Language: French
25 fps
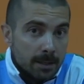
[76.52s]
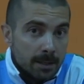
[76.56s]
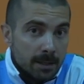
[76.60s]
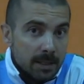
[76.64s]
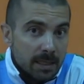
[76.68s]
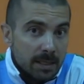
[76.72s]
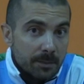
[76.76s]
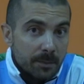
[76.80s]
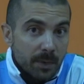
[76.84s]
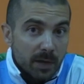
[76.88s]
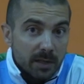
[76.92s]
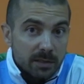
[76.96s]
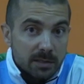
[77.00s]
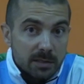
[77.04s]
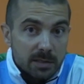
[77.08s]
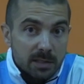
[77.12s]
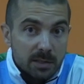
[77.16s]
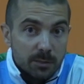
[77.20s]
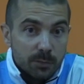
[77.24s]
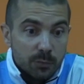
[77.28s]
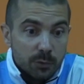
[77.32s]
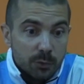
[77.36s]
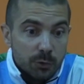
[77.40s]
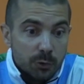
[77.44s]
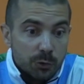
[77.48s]
les
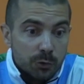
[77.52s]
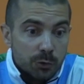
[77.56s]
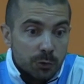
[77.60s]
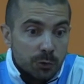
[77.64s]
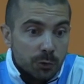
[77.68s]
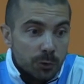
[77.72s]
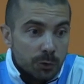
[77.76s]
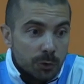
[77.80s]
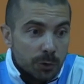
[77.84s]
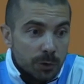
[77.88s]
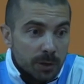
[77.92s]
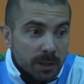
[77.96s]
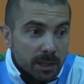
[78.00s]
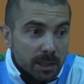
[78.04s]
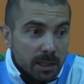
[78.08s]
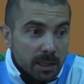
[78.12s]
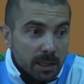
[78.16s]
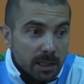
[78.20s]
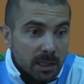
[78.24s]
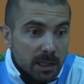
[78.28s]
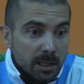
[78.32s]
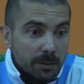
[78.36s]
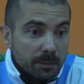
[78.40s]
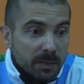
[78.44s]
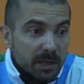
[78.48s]
principes de jeu
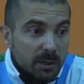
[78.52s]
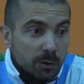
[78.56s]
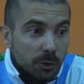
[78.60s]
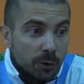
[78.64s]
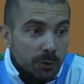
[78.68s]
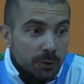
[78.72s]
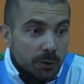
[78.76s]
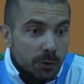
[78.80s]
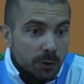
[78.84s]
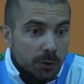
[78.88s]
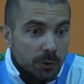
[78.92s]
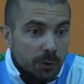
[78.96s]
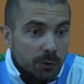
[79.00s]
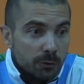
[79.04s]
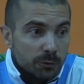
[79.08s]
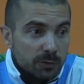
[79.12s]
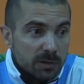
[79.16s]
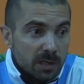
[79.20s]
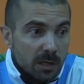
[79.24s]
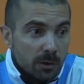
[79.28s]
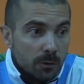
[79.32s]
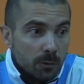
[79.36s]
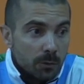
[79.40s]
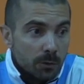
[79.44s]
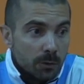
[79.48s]
et les méthodes que nous
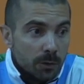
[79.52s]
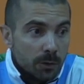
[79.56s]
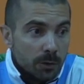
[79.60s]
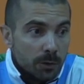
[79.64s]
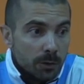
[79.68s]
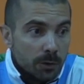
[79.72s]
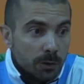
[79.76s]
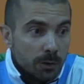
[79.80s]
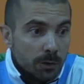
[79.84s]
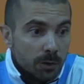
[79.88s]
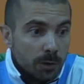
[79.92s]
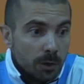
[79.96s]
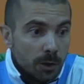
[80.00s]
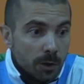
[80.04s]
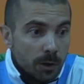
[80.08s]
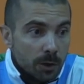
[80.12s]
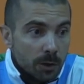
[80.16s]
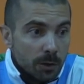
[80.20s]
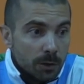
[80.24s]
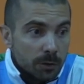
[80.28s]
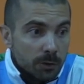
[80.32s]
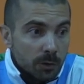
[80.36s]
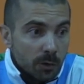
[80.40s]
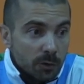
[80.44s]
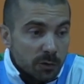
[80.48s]
allons
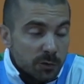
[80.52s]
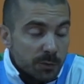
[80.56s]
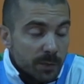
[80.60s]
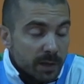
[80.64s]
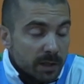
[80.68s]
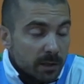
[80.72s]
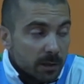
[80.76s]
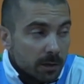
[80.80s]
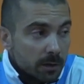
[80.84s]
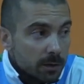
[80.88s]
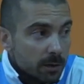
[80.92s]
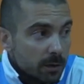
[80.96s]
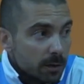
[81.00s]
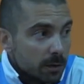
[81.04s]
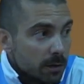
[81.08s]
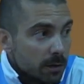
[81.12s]
transmettre.